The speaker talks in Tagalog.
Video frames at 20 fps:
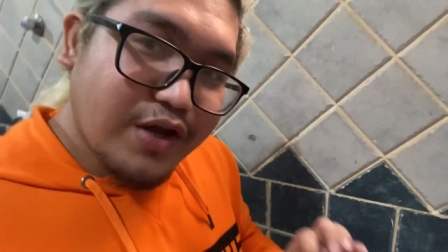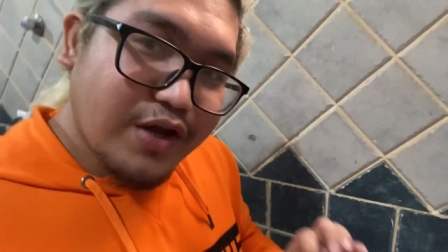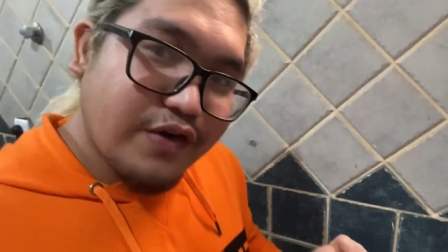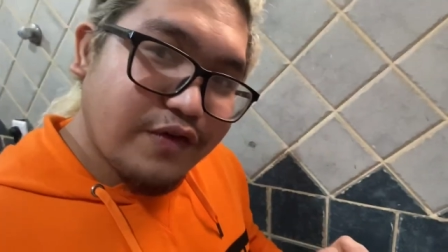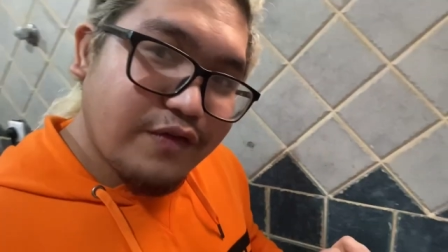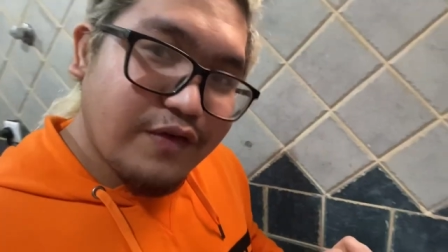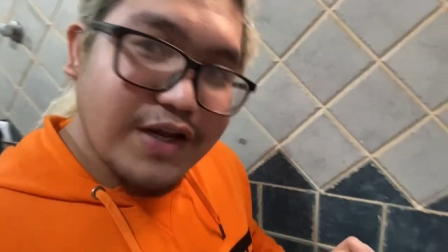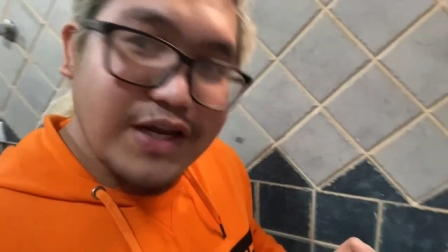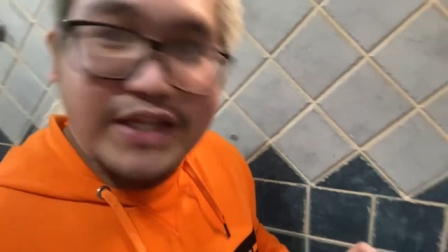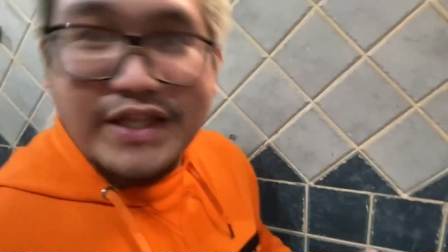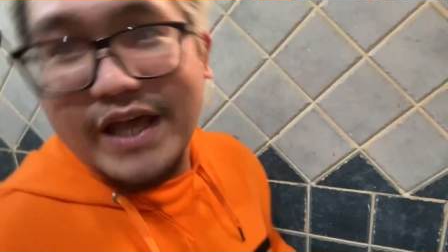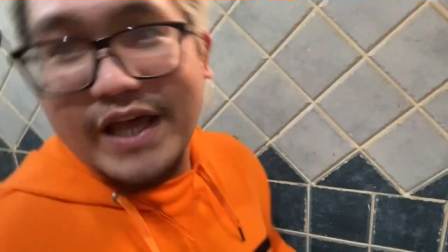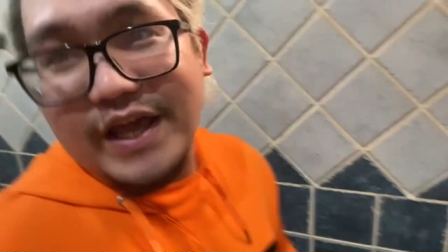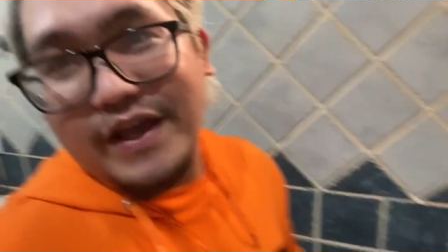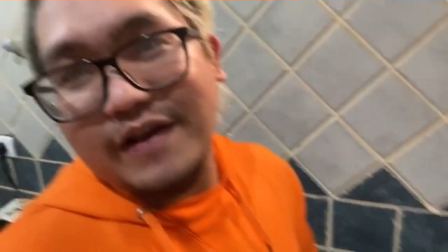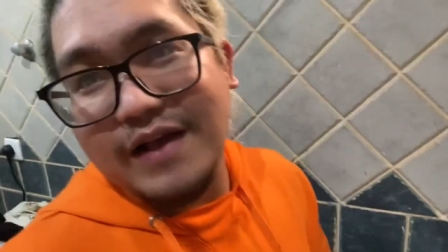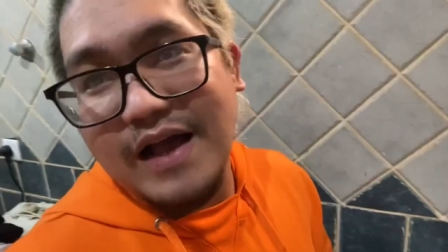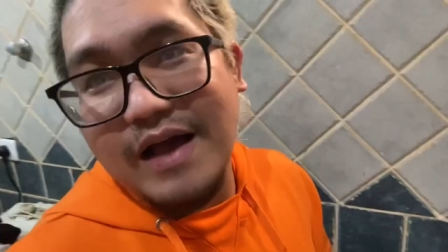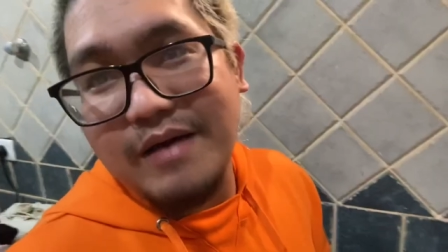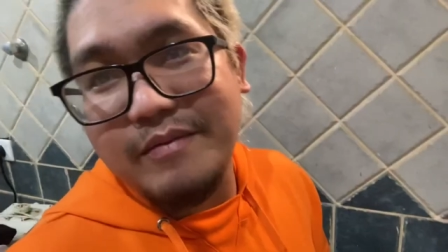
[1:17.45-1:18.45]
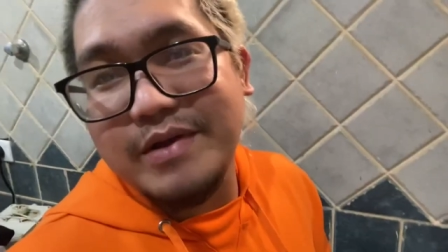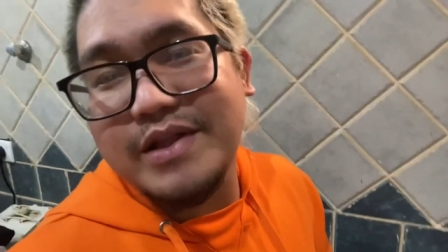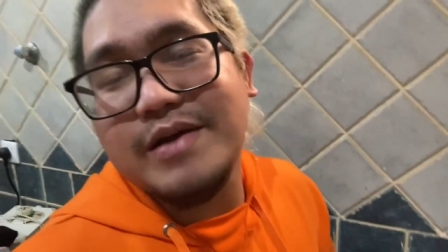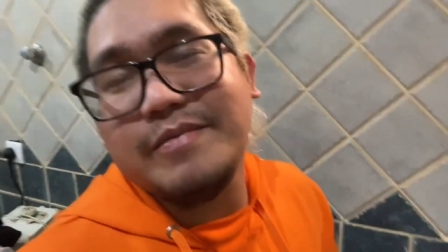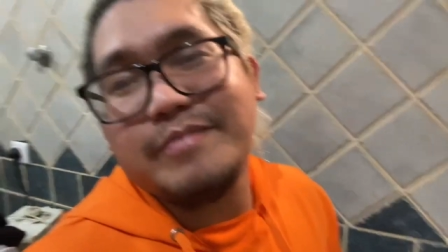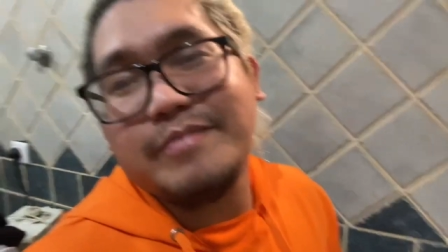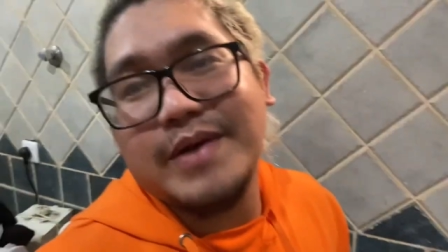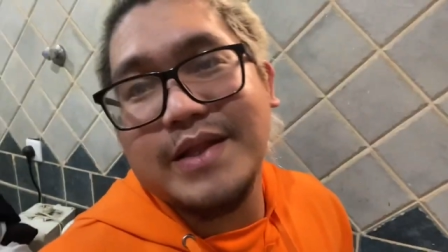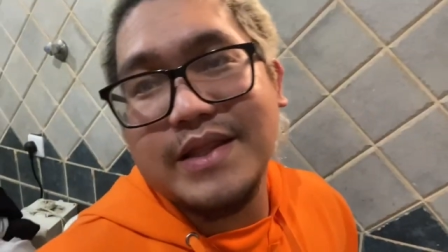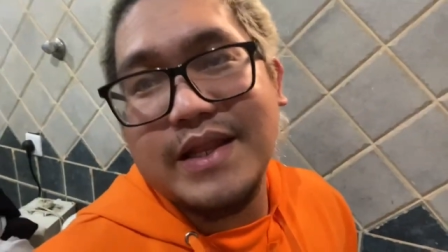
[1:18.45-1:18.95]
Pero wala tayong
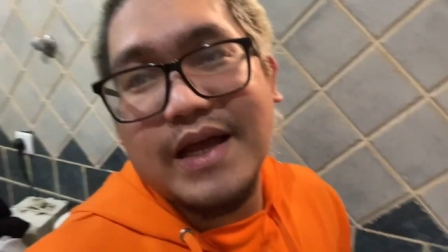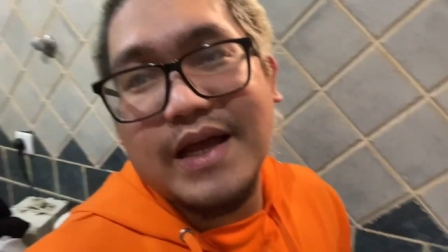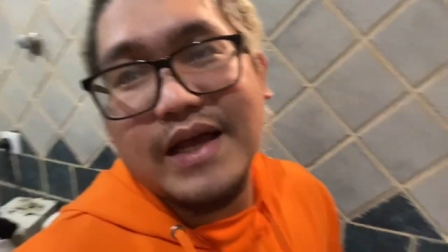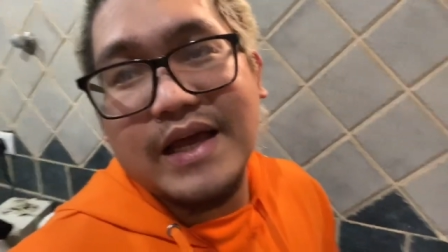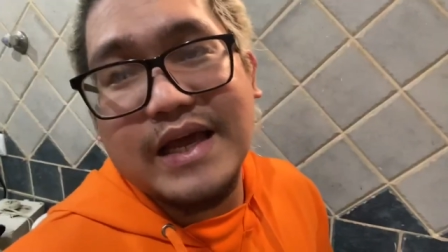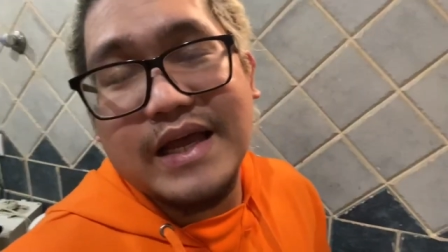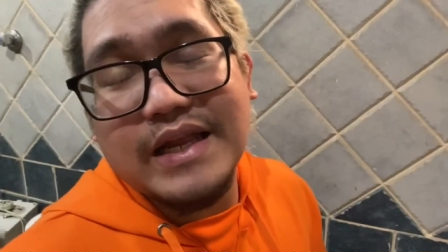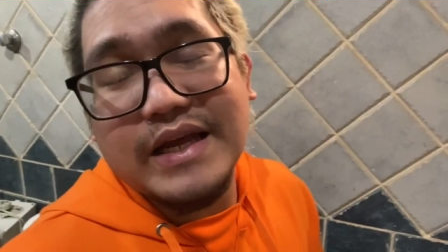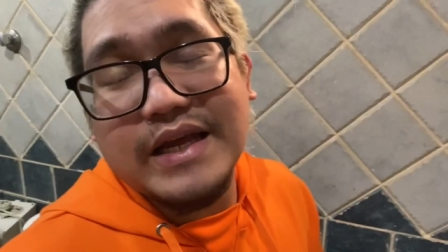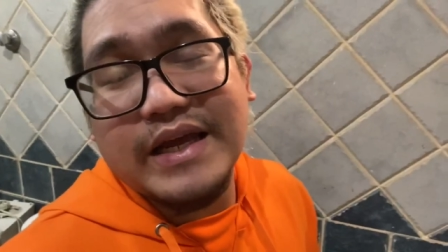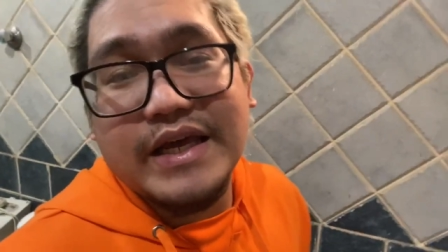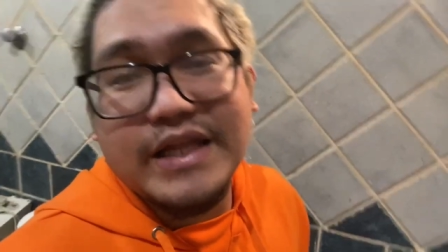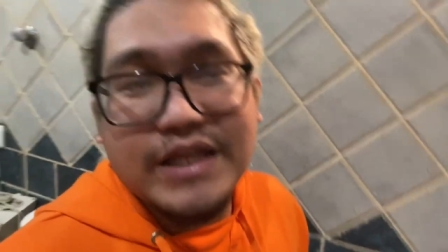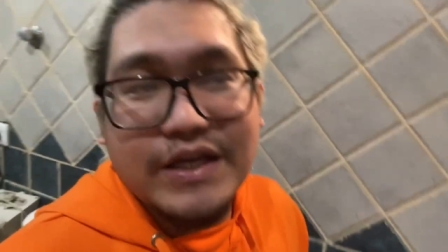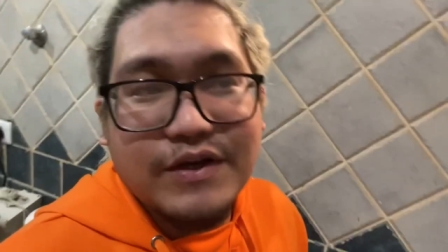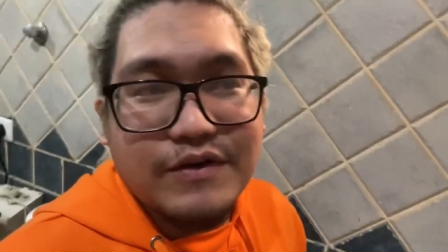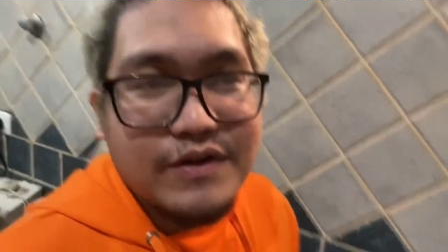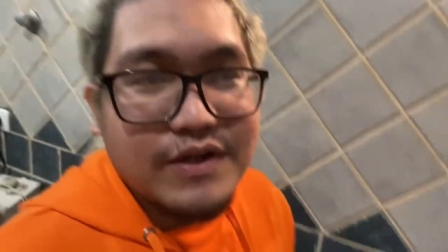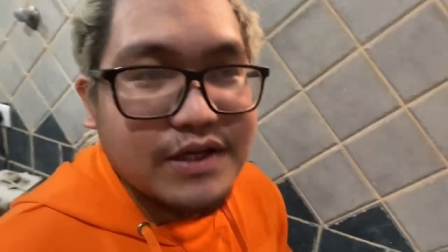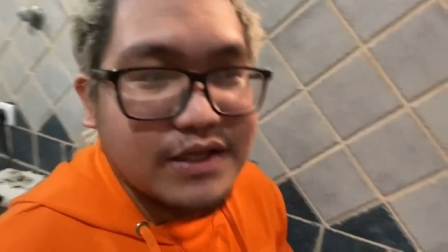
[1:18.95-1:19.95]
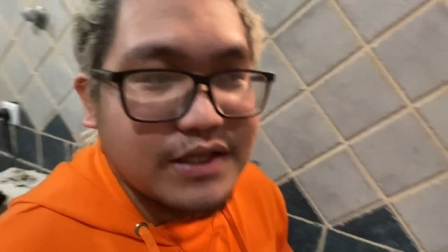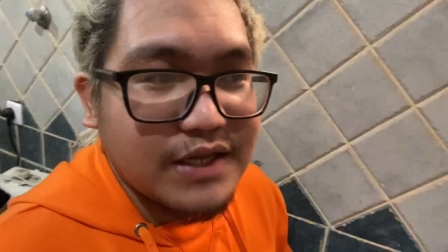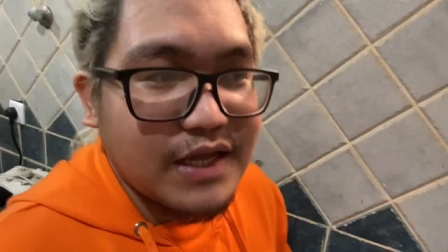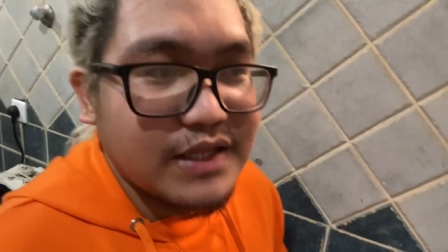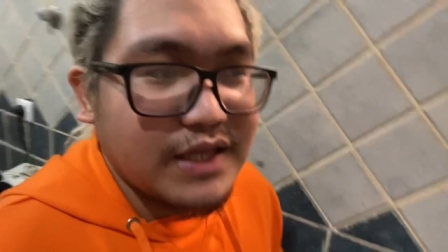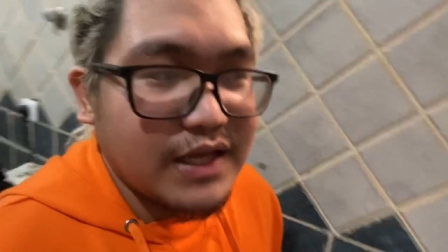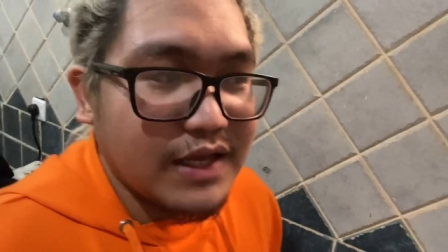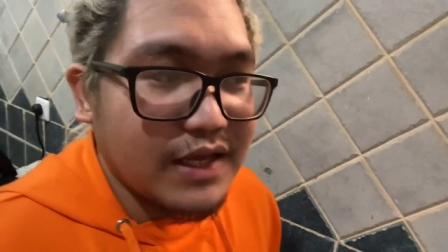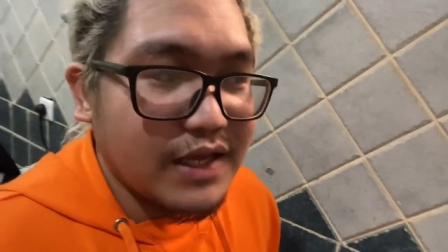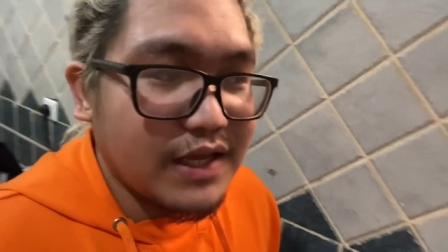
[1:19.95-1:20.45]
gamit na pantanggal, kaya hindi ko na
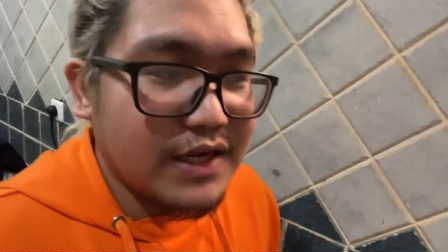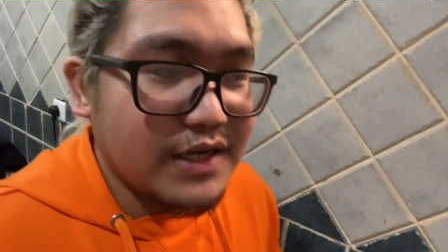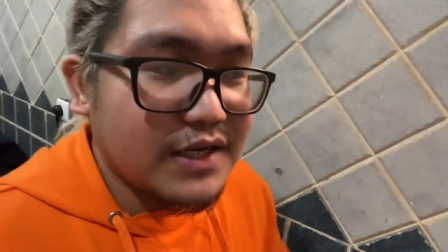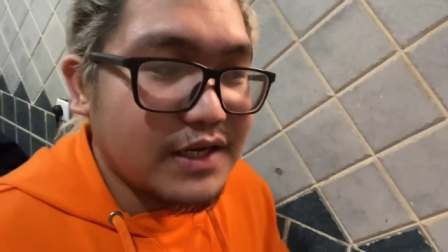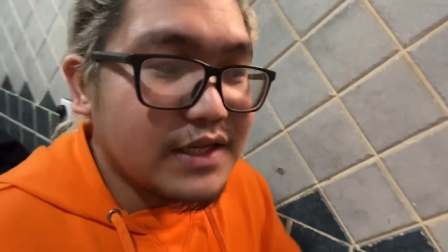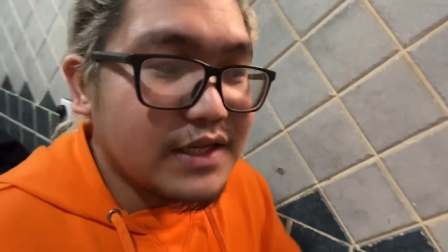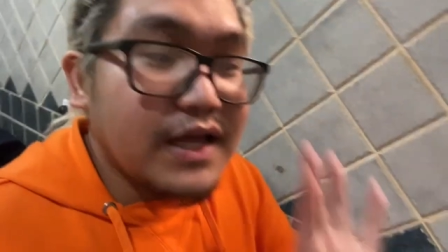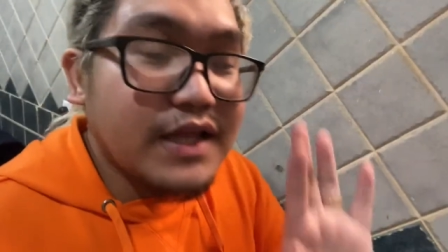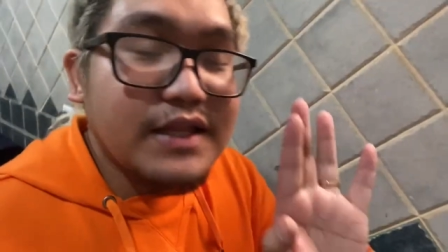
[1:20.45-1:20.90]
itatanggalin.